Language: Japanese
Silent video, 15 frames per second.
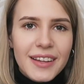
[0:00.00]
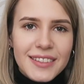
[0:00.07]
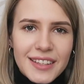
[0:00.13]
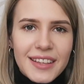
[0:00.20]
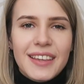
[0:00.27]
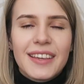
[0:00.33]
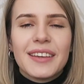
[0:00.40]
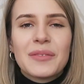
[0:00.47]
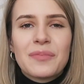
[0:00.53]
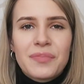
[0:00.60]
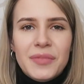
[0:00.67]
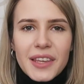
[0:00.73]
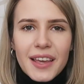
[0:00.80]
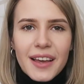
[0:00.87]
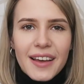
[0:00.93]
是非
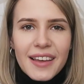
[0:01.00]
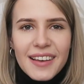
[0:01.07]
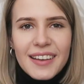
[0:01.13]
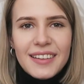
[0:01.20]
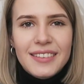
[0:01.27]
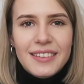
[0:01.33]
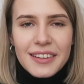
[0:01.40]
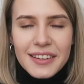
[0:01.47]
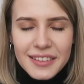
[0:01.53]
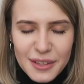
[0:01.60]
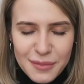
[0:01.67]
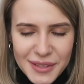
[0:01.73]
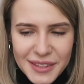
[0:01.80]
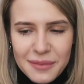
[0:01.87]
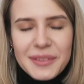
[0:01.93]
機会があったら
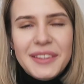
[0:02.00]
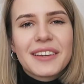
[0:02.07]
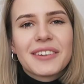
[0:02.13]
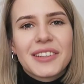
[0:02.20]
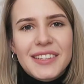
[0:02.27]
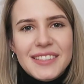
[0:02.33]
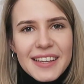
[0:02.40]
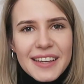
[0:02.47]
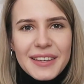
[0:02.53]
食べてみてくださ